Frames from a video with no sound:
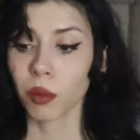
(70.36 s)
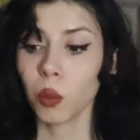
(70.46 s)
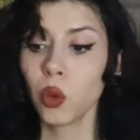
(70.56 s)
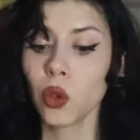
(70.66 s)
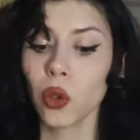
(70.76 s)

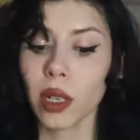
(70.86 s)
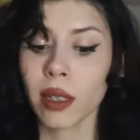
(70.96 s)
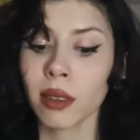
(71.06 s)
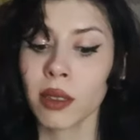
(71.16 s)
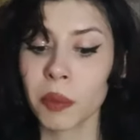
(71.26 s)
Bu
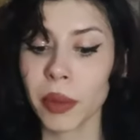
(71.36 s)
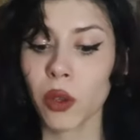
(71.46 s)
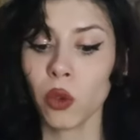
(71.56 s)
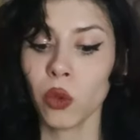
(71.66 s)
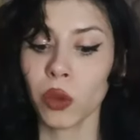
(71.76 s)
külliyatın bir
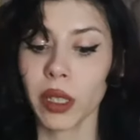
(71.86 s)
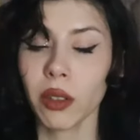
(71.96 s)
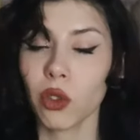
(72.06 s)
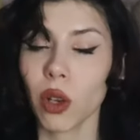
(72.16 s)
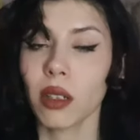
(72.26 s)

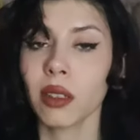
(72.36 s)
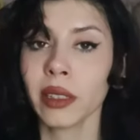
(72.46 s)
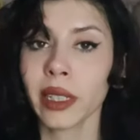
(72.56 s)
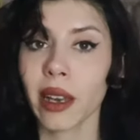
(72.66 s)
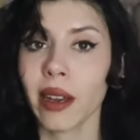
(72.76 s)
yönünde
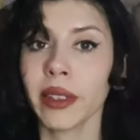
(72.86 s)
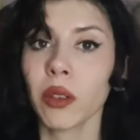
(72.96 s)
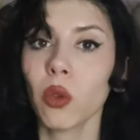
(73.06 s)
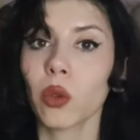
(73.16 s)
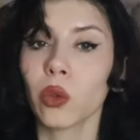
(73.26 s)
rüyaların
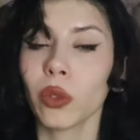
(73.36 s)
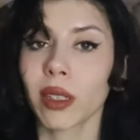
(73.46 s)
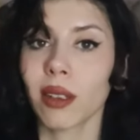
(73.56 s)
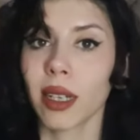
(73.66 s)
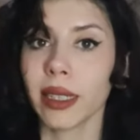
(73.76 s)
kehanet
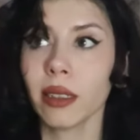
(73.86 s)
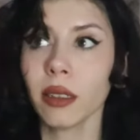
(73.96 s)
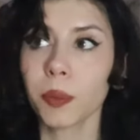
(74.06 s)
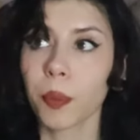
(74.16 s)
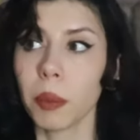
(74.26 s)
olduğuna
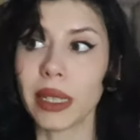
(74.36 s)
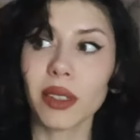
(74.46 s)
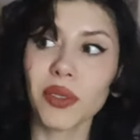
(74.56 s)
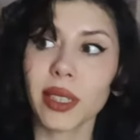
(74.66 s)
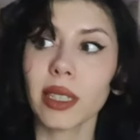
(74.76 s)
dair
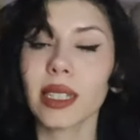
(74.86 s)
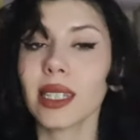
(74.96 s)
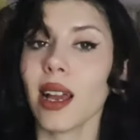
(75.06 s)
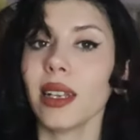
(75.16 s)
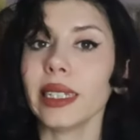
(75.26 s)

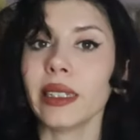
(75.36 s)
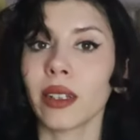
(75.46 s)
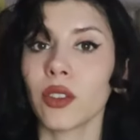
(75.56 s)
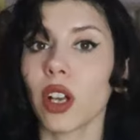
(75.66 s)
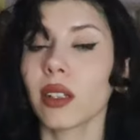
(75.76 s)
metafiziksel
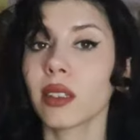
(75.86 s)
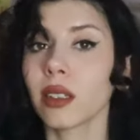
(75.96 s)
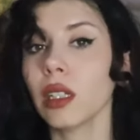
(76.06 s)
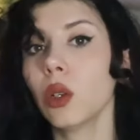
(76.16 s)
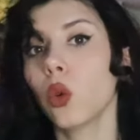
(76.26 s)
inanç
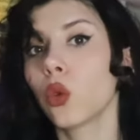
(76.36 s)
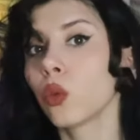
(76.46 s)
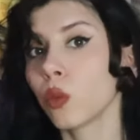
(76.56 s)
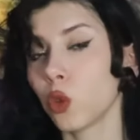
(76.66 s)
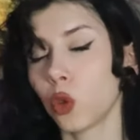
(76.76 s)
aslında
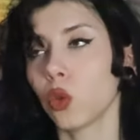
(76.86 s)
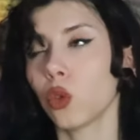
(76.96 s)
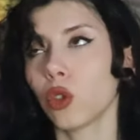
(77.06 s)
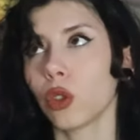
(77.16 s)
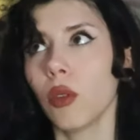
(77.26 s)

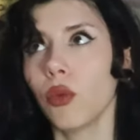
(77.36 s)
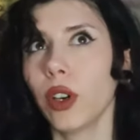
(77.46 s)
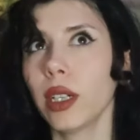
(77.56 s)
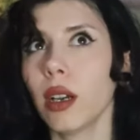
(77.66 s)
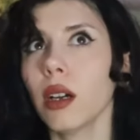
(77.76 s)
korunmuştur.
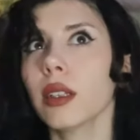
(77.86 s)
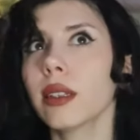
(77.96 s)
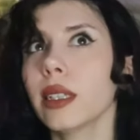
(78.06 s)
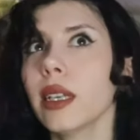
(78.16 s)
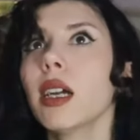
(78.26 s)

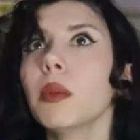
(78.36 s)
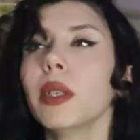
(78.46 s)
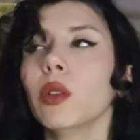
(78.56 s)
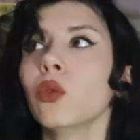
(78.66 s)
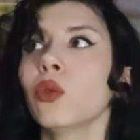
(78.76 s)
Fakat diğer
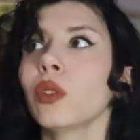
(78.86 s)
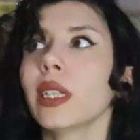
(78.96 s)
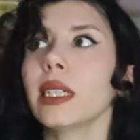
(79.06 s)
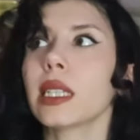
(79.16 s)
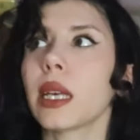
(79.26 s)
bir
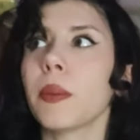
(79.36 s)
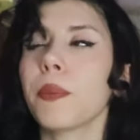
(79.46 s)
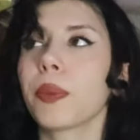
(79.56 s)
yönünde ise